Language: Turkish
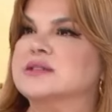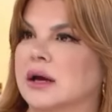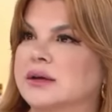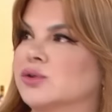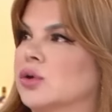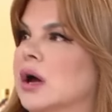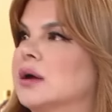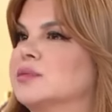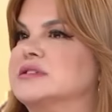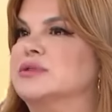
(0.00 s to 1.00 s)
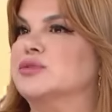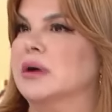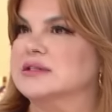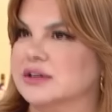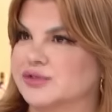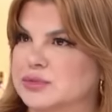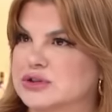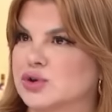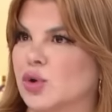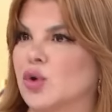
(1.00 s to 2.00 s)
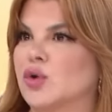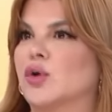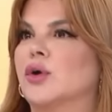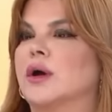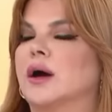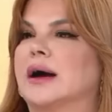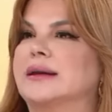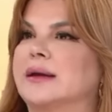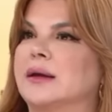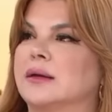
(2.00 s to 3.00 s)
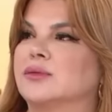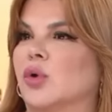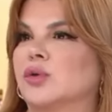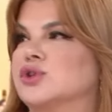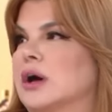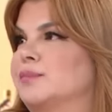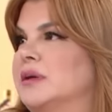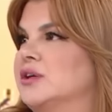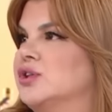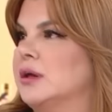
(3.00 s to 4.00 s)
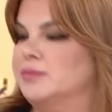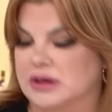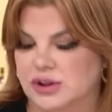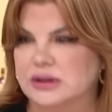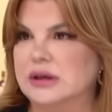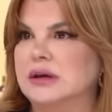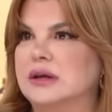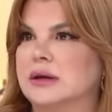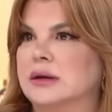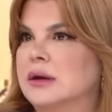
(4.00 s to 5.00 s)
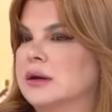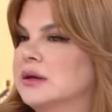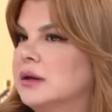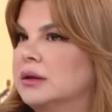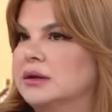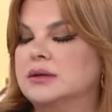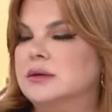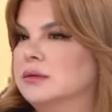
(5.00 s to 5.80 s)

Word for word: zannediyorlar ki bizim iş masrafımız yok. Hani ne olacak bir kişiye? Bir kişi değil ki e,